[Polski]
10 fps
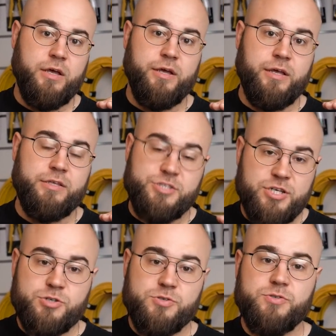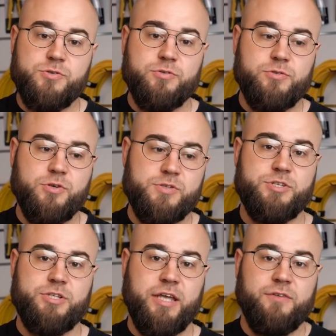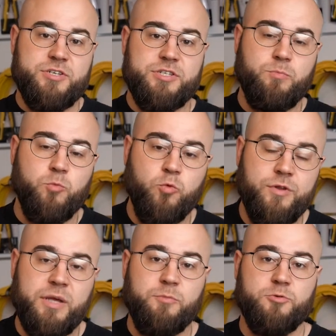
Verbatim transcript: E, ciężko dostać takie właśnie płynne